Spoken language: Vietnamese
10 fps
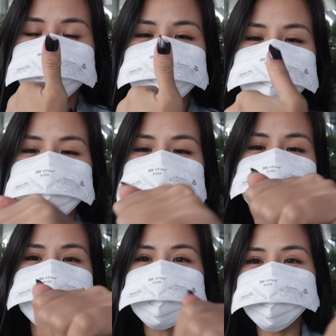Mình vừa
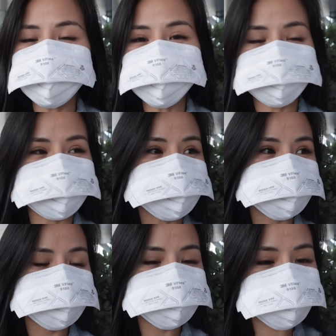mới vác được cái
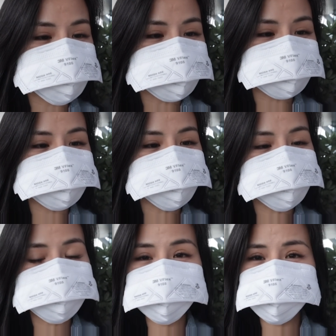hành lý xuống cái
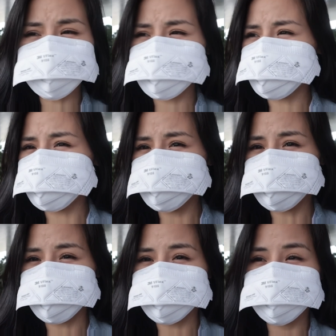chỗ, cái khay
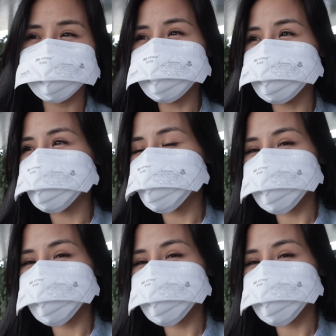đẩy hành lý thì